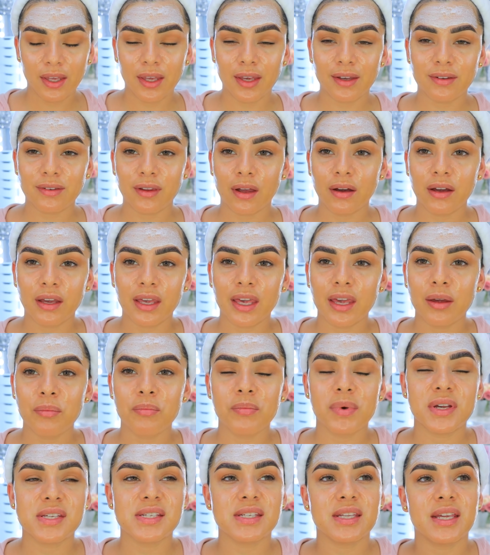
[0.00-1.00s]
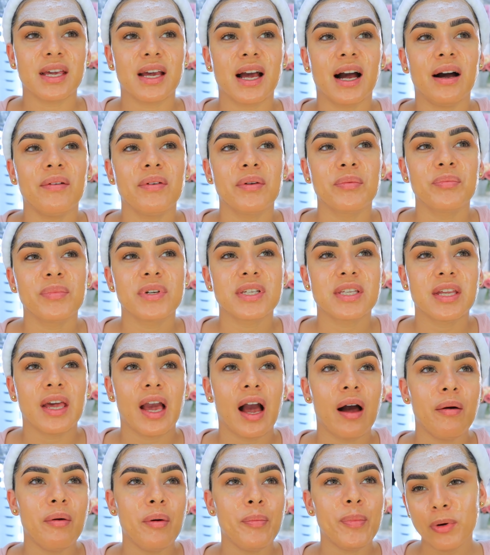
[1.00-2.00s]
y estaba ahí que investigaba,
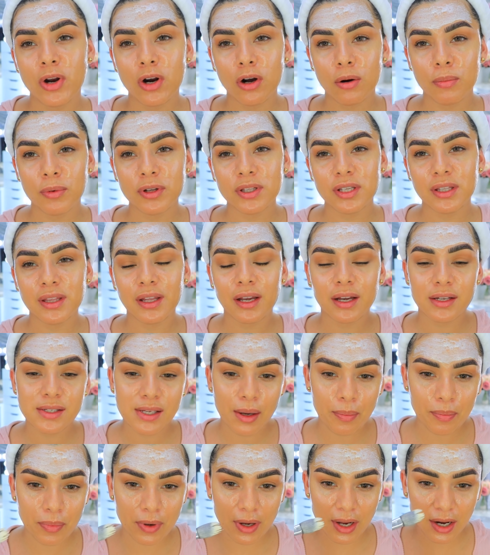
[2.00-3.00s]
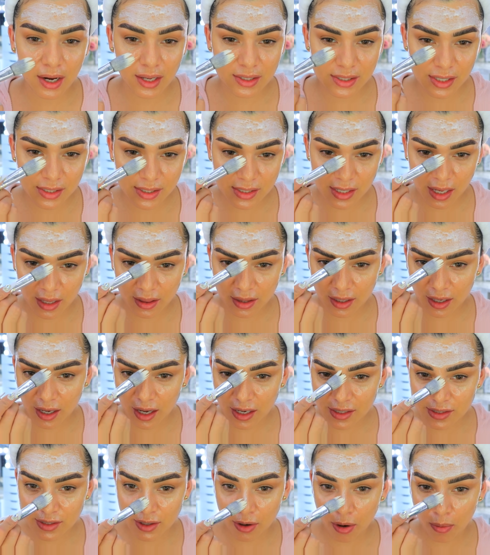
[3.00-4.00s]
investigaba. Pero cómo tienen esa piel las
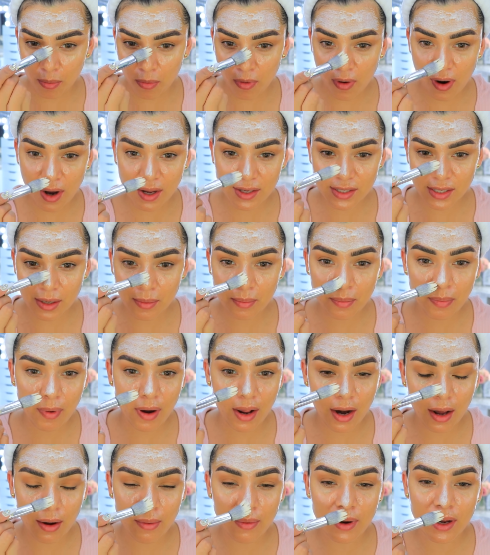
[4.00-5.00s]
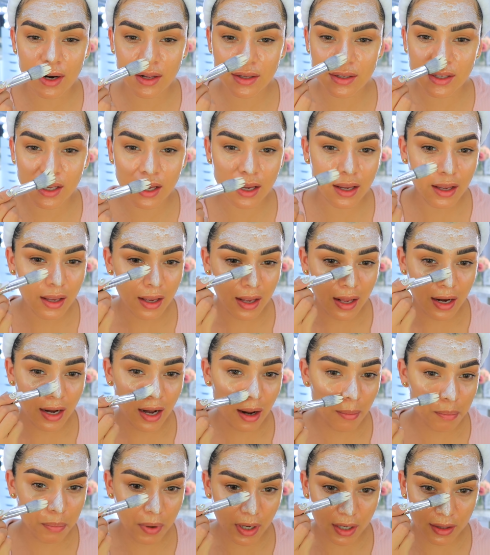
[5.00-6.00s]
asiáticas, cómo hacen para verse
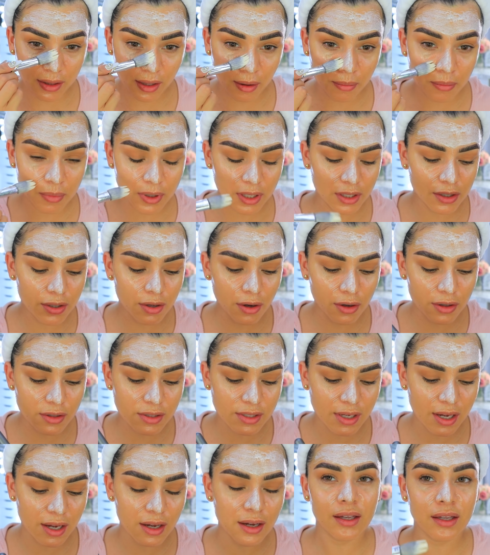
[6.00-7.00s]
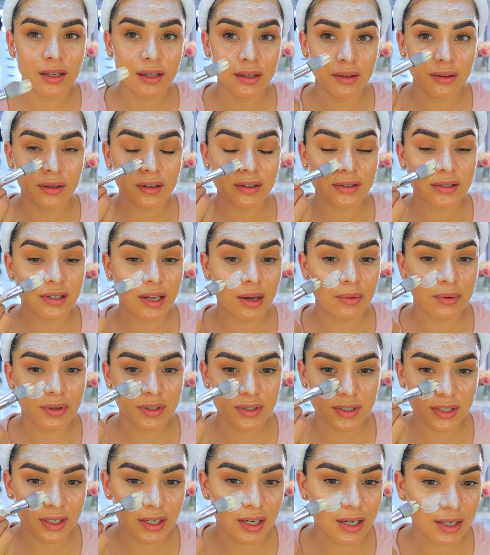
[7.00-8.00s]
la piel tan brillosa. Y no
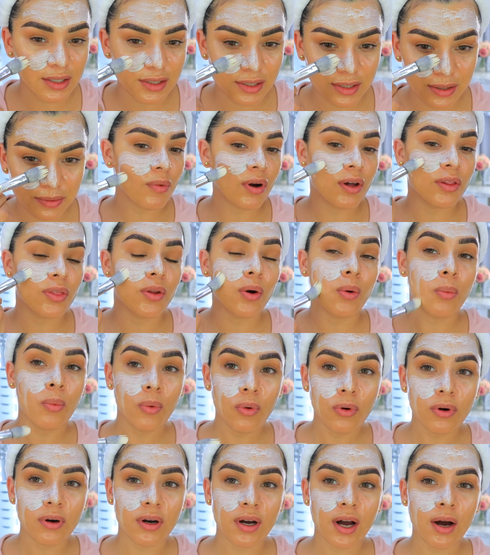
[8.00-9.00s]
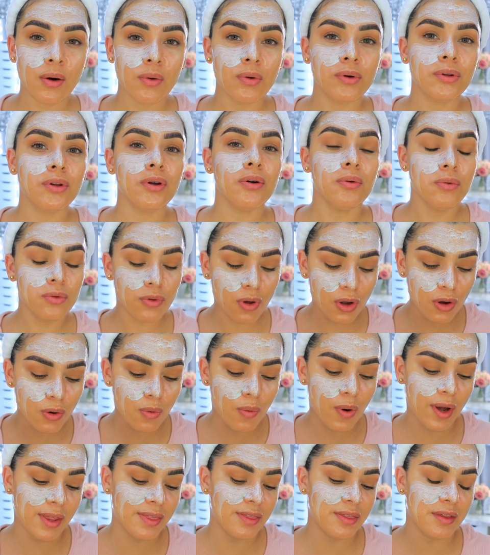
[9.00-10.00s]
saben, chicas. Cuando busca uno, uno
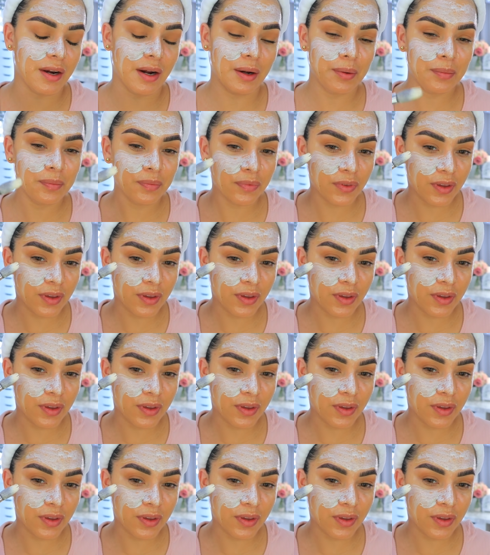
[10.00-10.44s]
encuentra.